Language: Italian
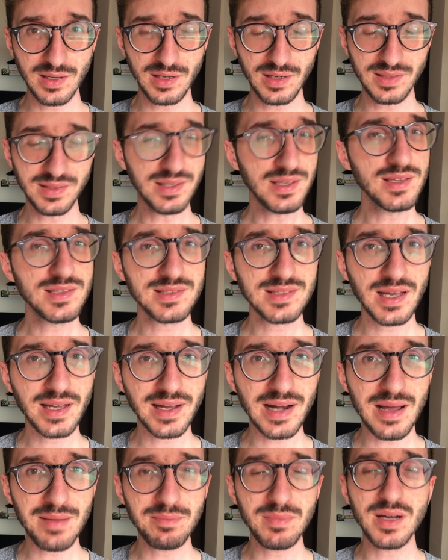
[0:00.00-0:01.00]
eh, di
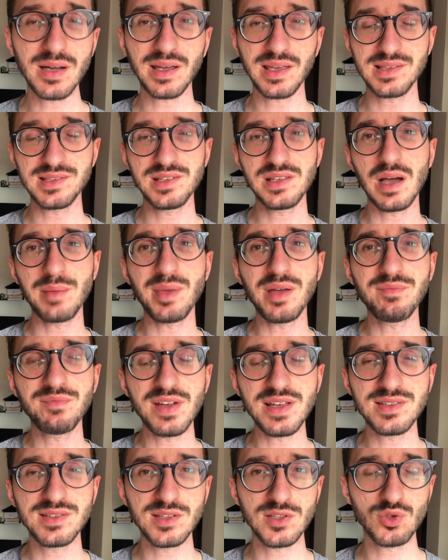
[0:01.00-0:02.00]
Instagram che si chiama
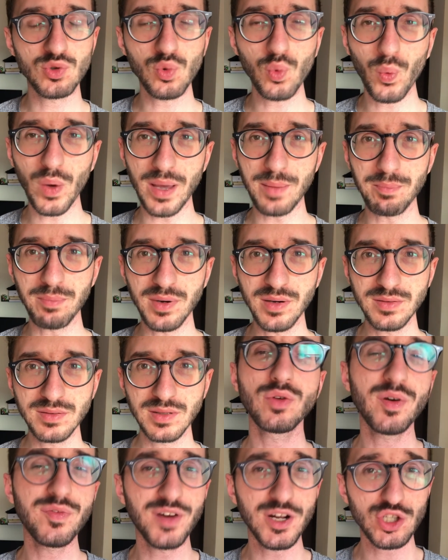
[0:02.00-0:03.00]
Investi sul web,
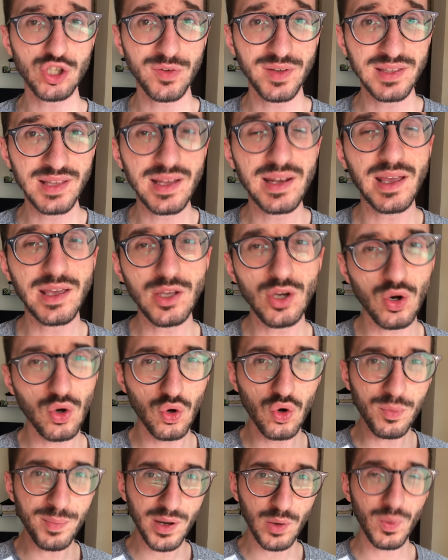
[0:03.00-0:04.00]
dove faccio vedere io
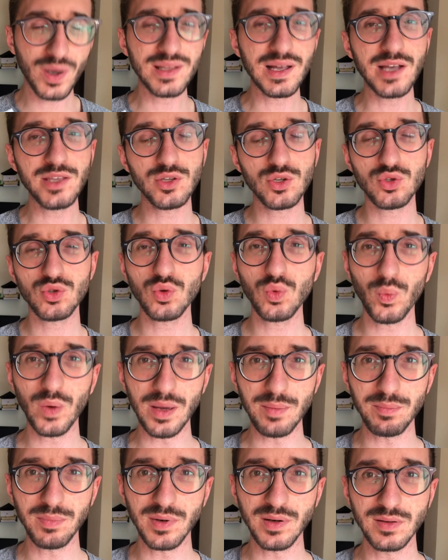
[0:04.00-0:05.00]
come guadagno sul
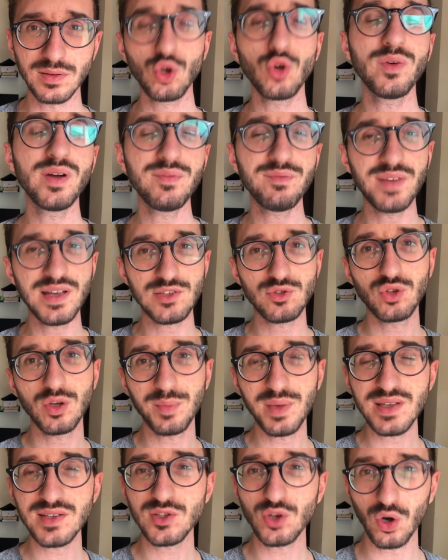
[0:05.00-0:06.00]
web, dove investo i
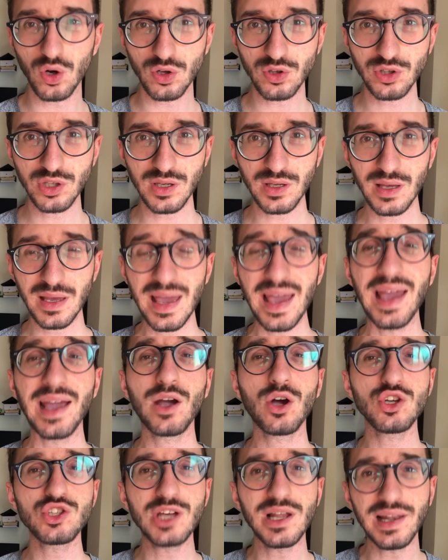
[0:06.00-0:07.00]
miei soldi e
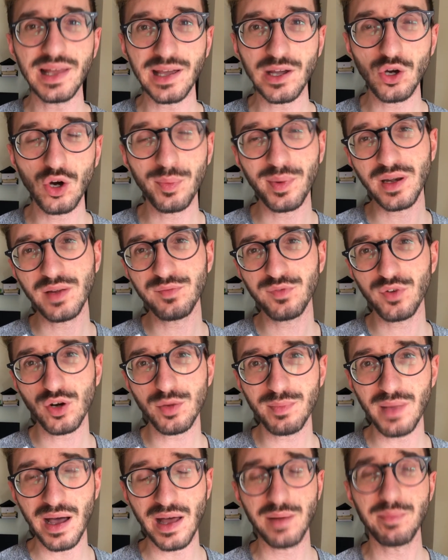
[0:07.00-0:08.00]
cosa leggo per
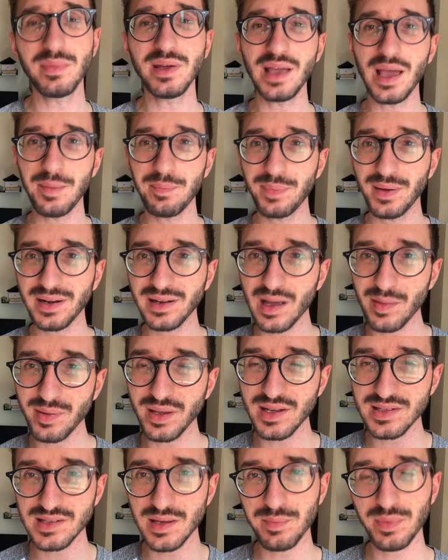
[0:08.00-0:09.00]
informarmi e per
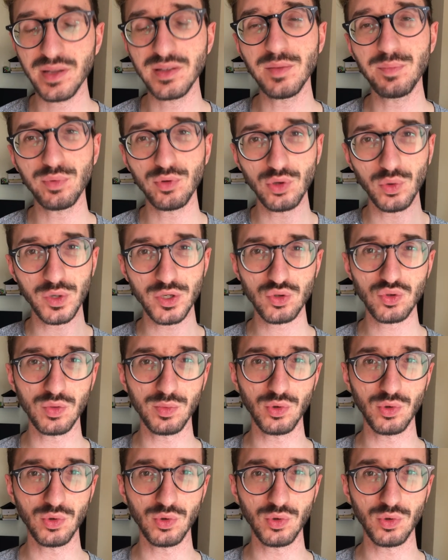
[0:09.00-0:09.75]
capire sempre di più di questo